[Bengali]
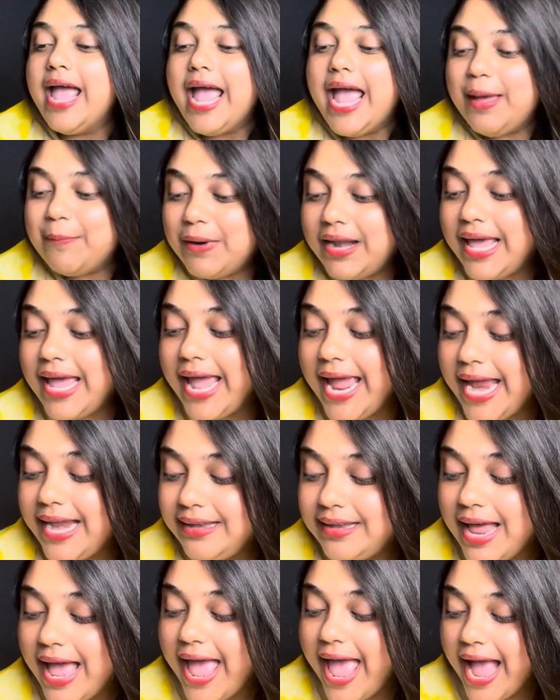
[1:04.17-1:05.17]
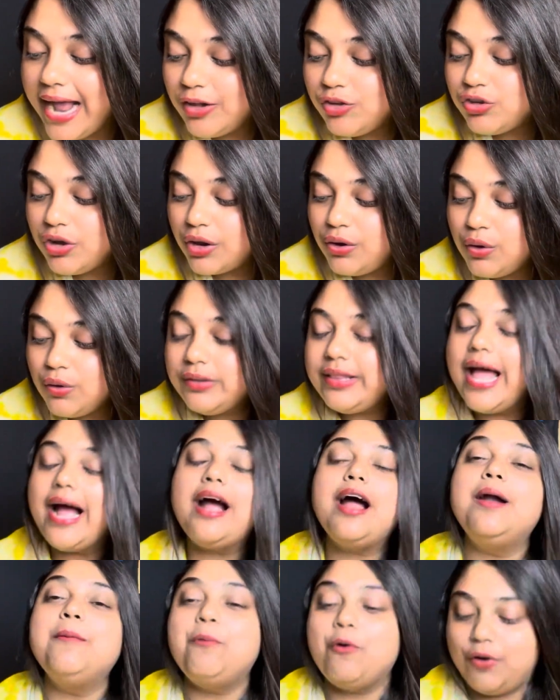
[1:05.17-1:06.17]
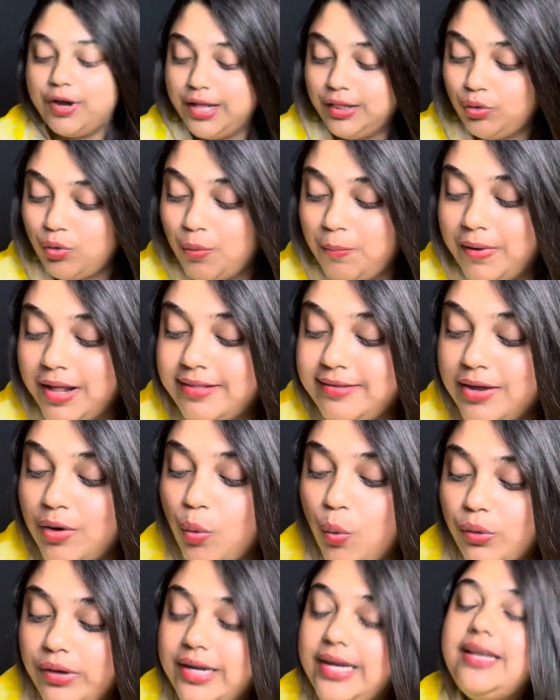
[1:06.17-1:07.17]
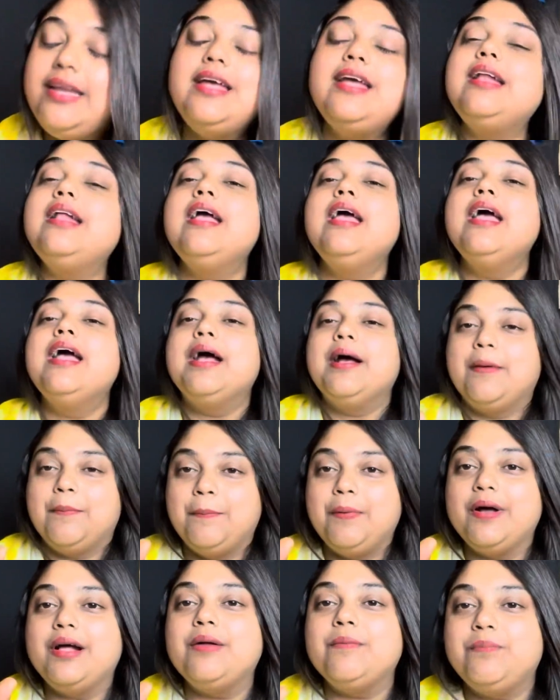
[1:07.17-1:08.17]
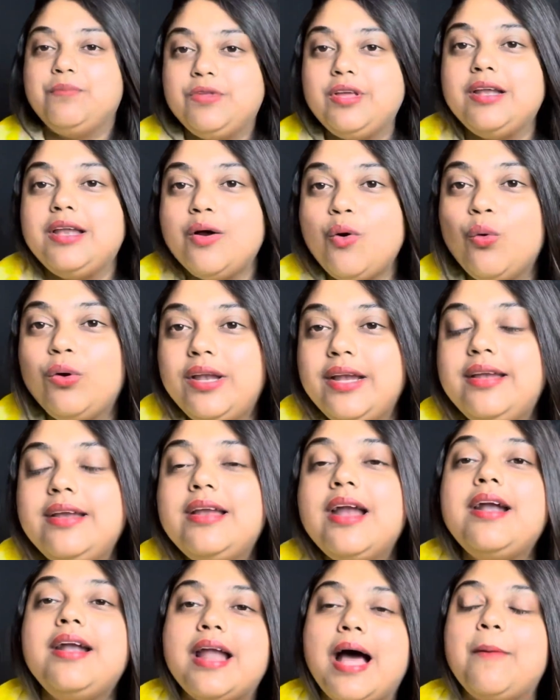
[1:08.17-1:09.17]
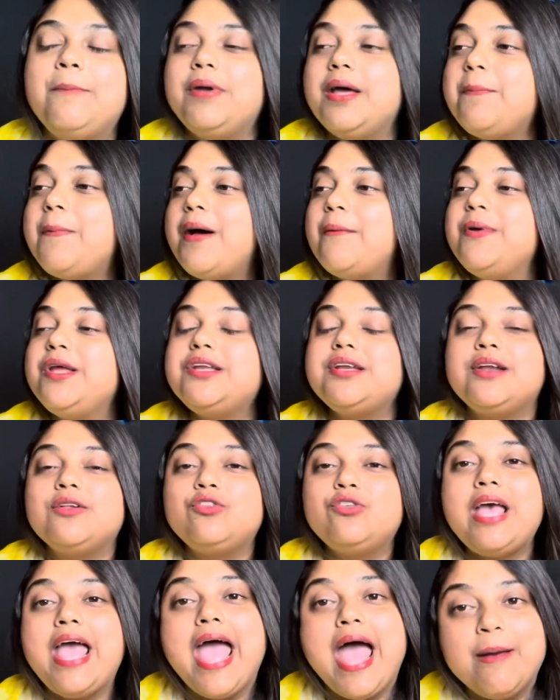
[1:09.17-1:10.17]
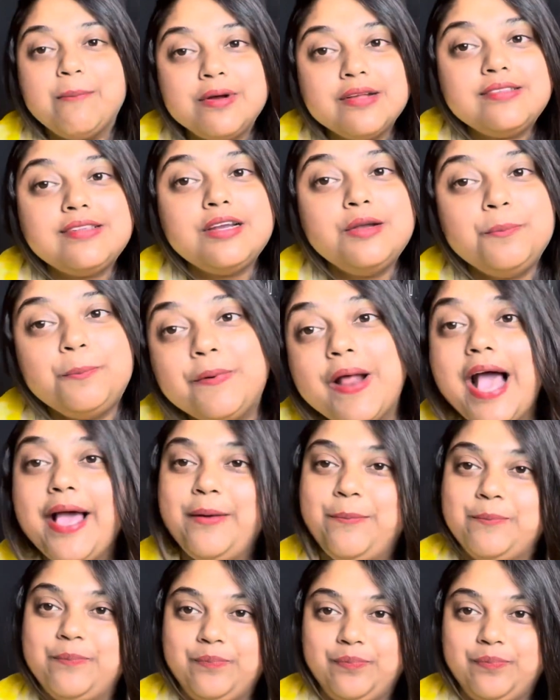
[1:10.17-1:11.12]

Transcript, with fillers: এবারে এইটা এক ঝলক দেখার পরে তোমরা যে ওটিটি যেটা ওটিটিটার নামটা পাবে সেটা হচ্ছে অ্যামাজন প্রাইম